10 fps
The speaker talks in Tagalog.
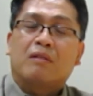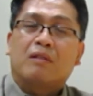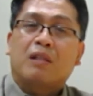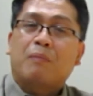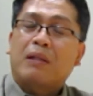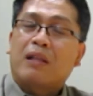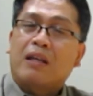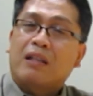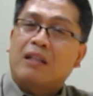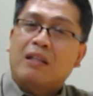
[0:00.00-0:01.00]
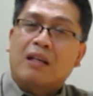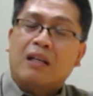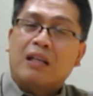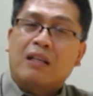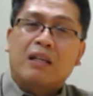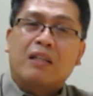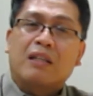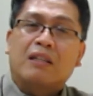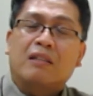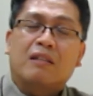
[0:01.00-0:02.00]
Sa pandaigdigang
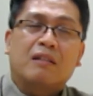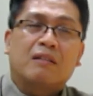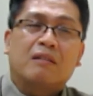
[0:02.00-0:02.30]
kalagayan,